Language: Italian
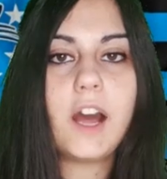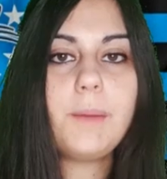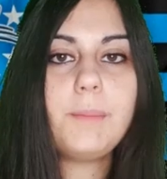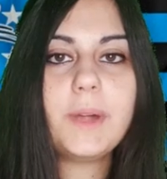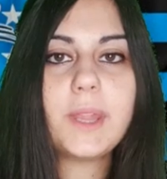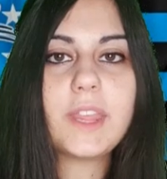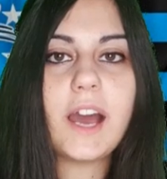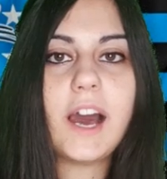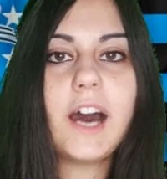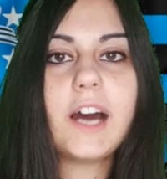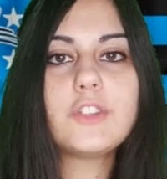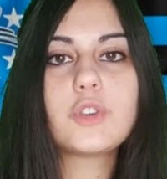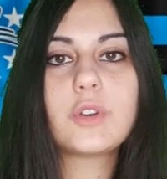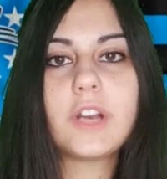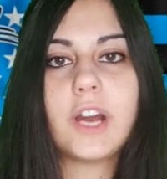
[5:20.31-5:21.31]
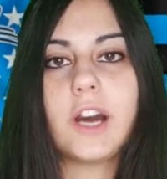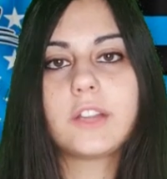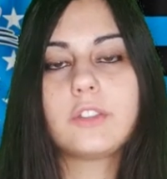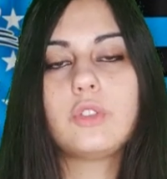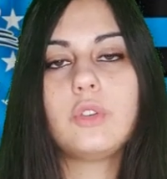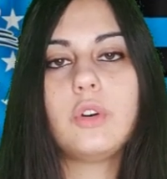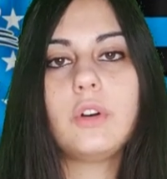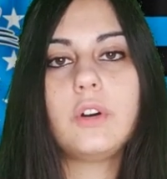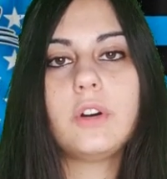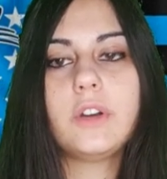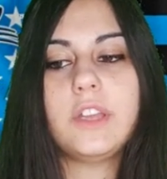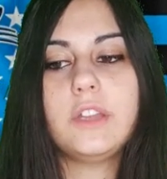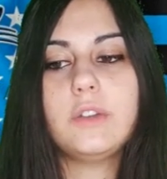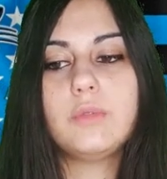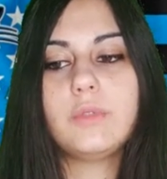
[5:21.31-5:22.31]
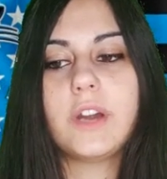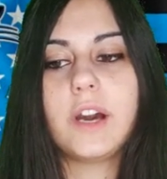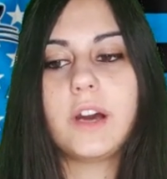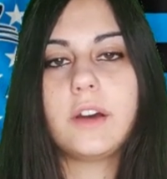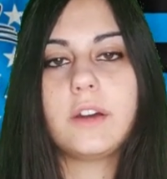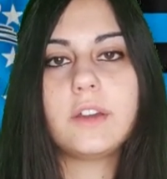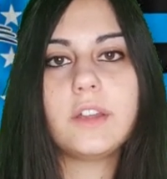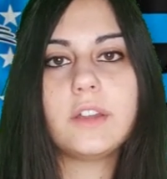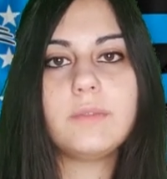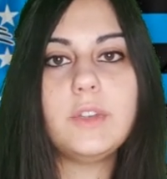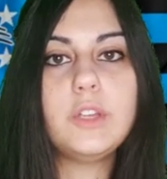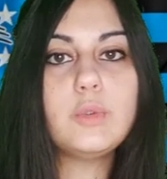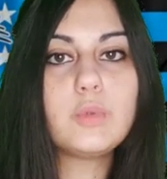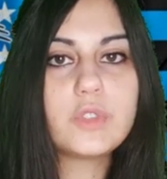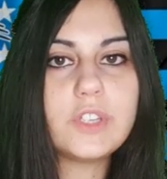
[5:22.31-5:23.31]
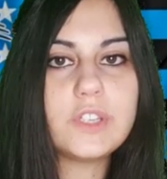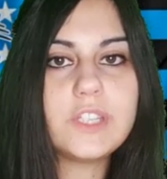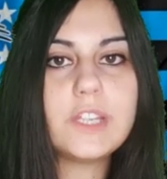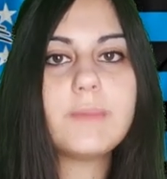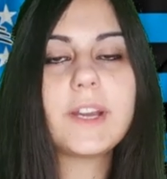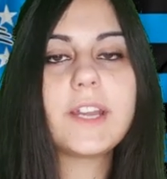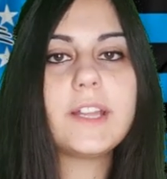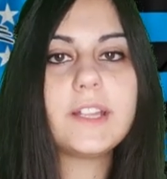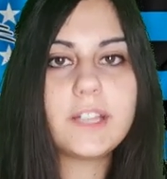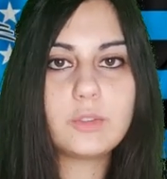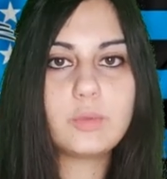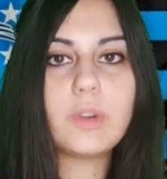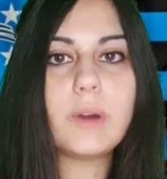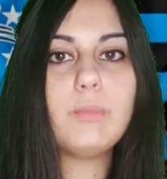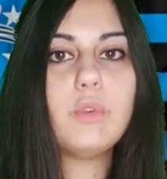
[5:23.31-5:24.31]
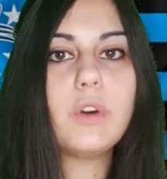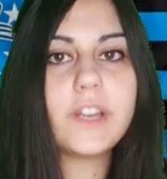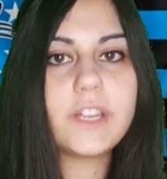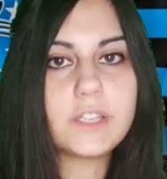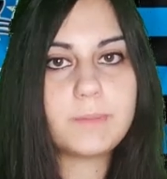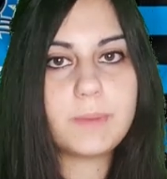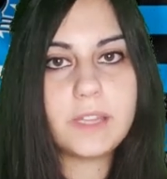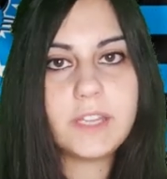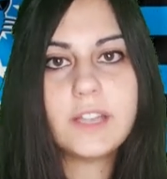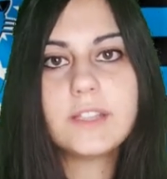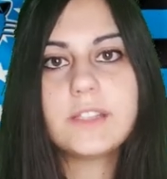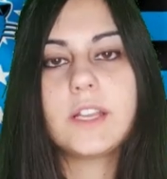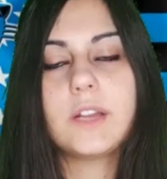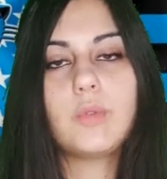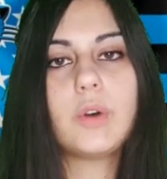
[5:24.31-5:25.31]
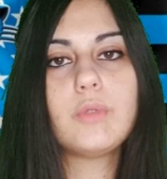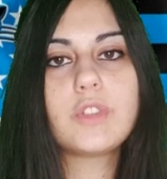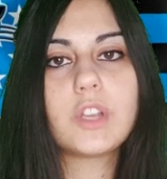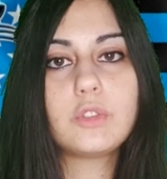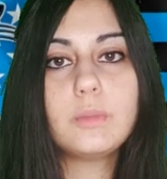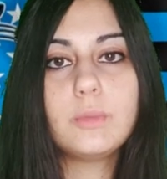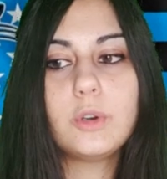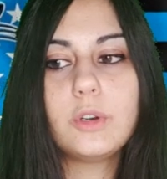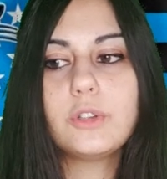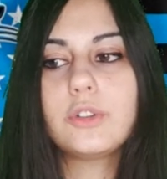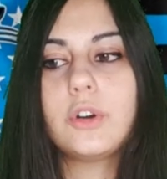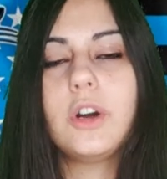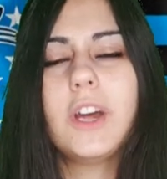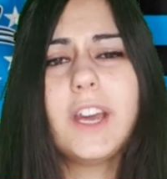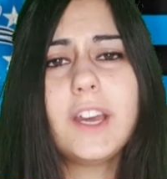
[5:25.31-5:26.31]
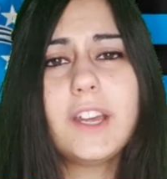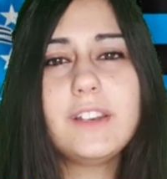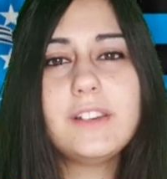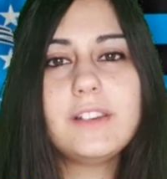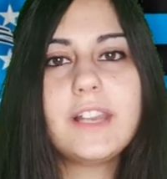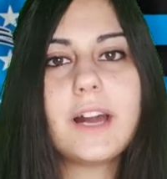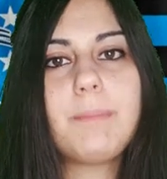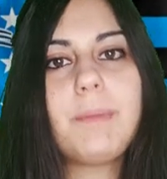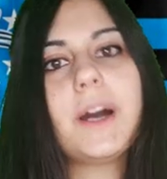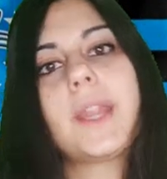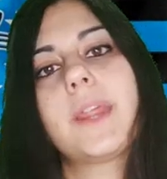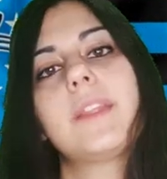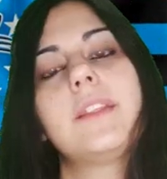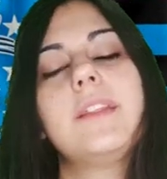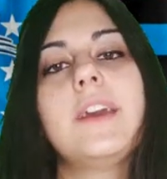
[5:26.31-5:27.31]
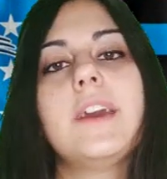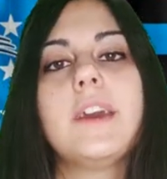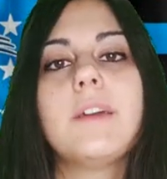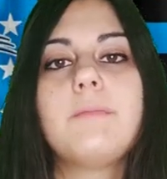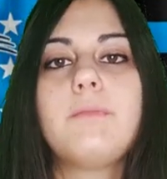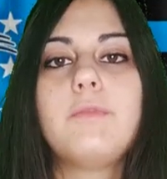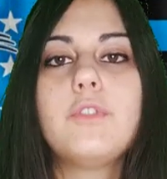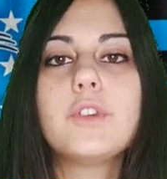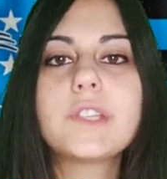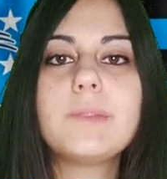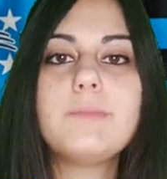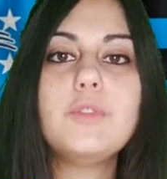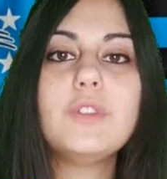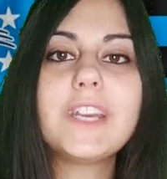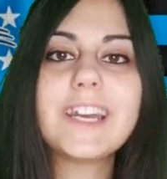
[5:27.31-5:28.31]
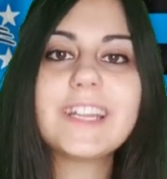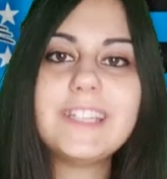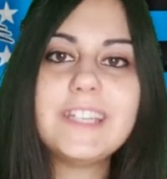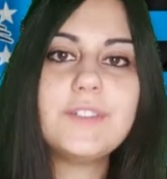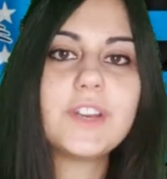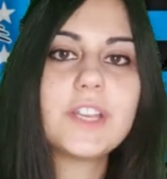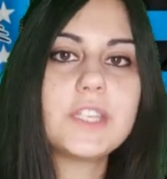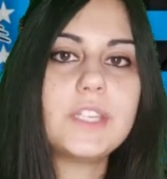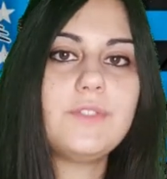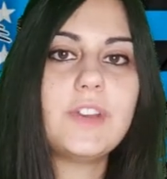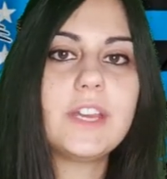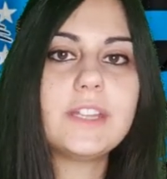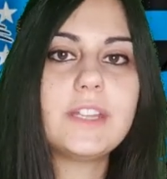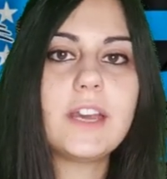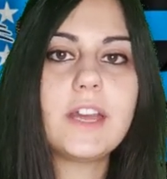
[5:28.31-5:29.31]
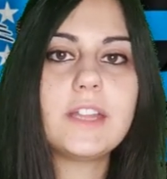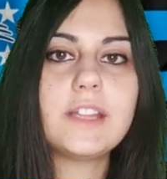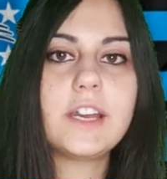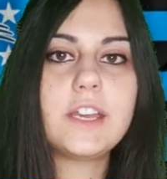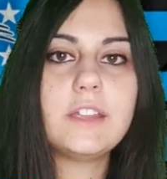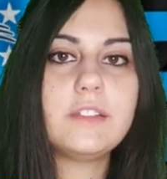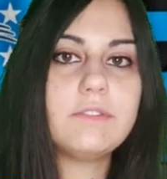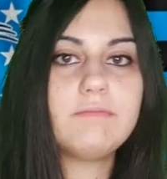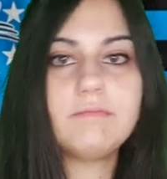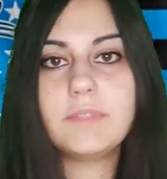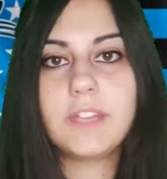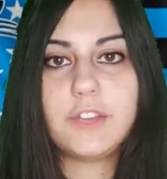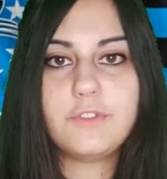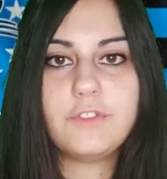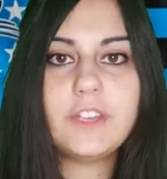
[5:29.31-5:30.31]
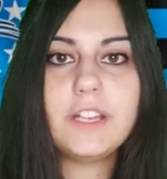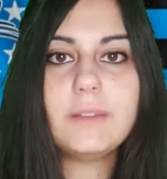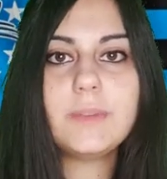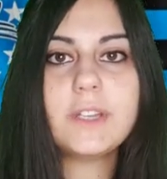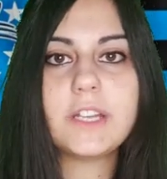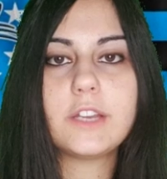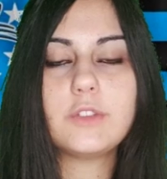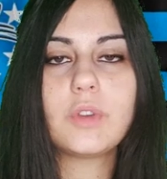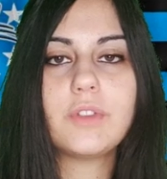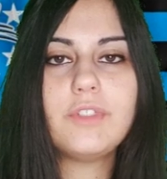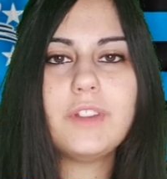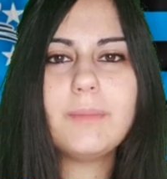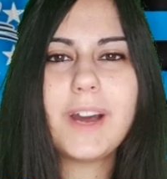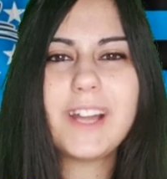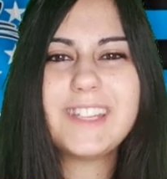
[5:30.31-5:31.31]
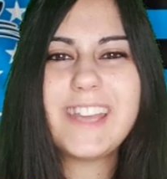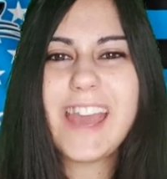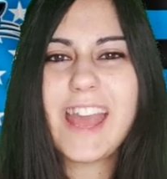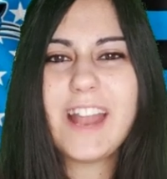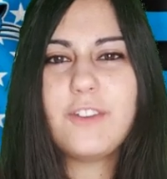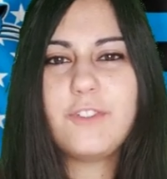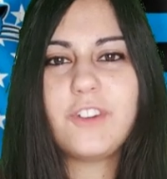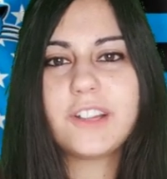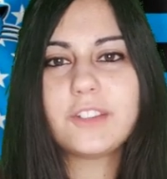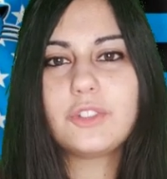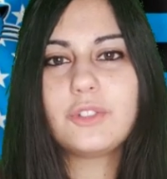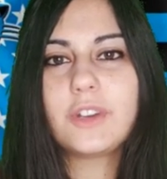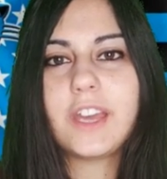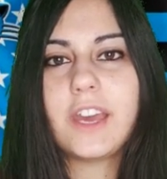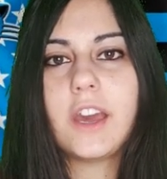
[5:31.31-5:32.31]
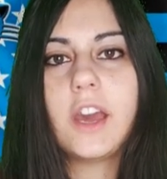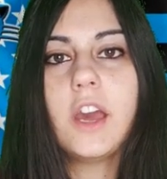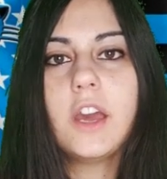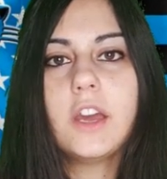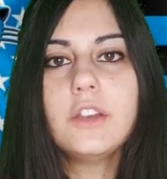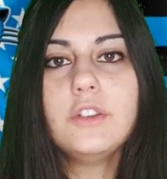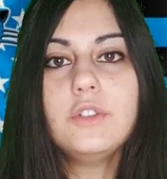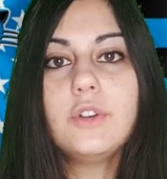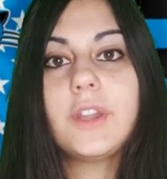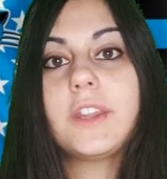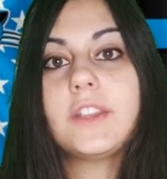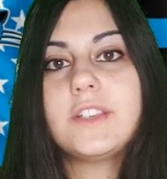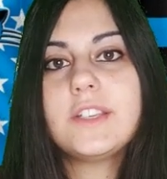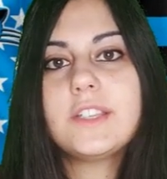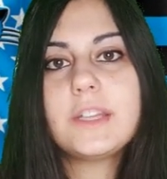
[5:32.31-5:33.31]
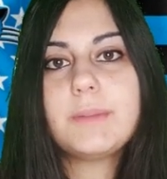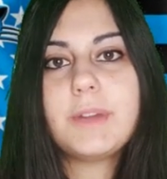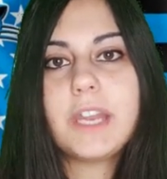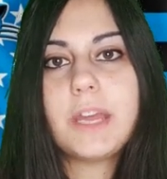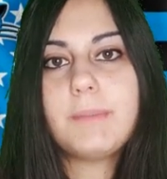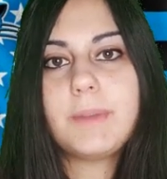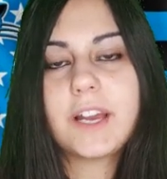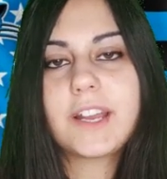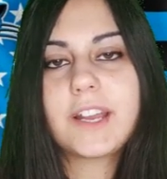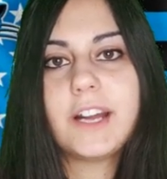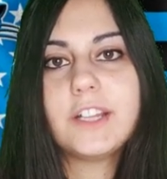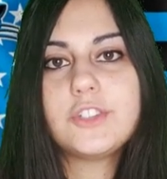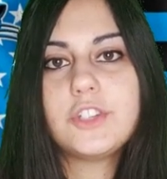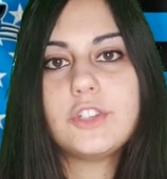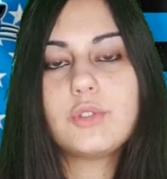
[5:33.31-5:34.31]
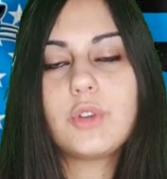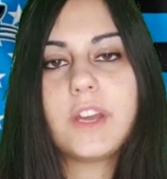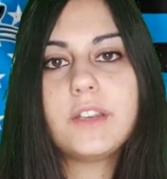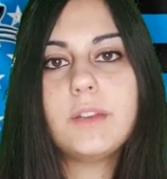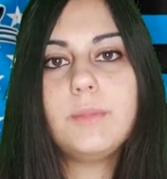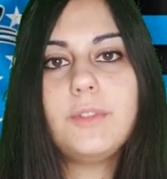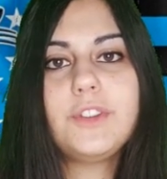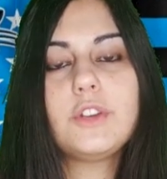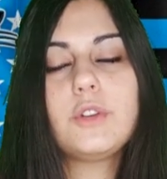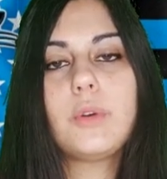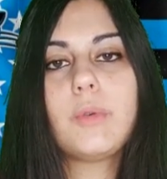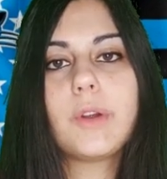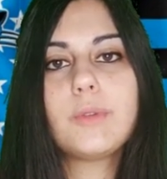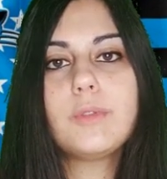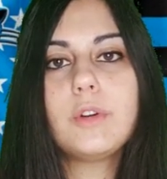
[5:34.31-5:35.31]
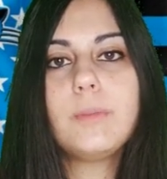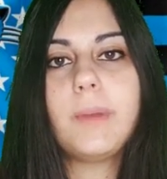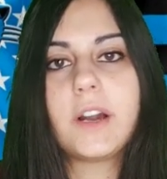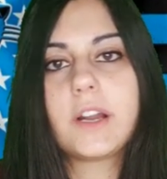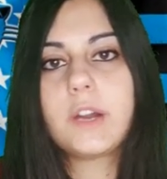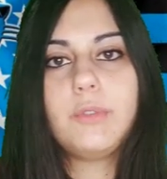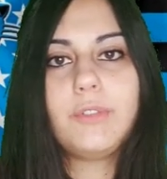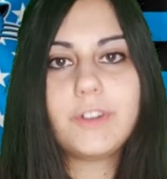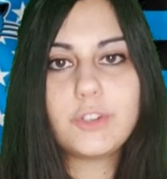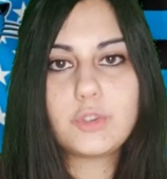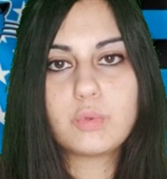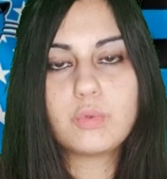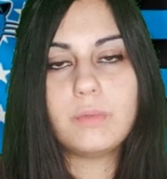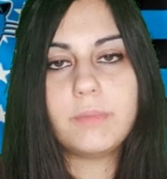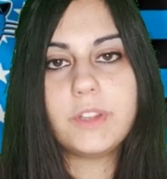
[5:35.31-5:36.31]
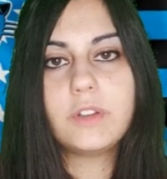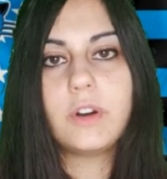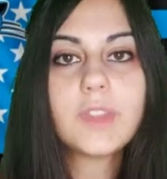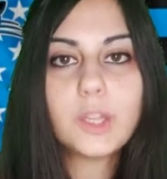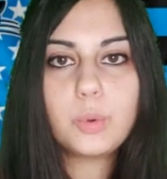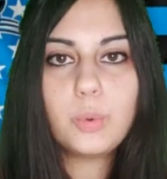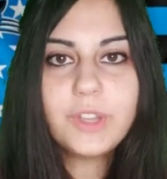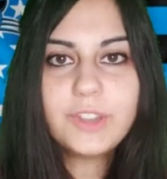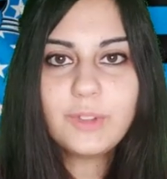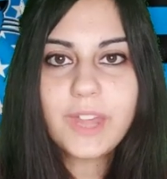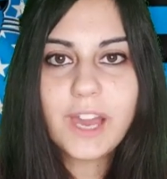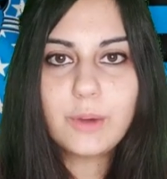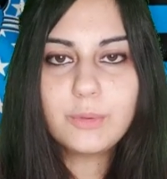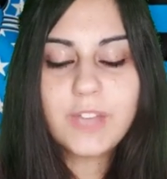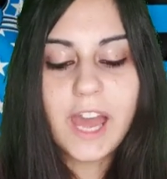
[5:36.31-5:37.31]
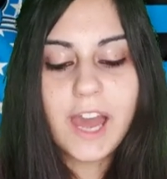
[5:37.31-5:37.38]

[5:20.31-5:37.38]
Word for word: Hubbard ha giocato in, una, eh, in un sistema che gli ha dato una buona esperienza, lo ha usato molto, la parte forse più negativa che si vede dai dai film, dai suoi filmati, è il fatto che non resiste bene ai placcaggi, cioè nel momento in cui qualcuno placca lui va giù subito. Quinto round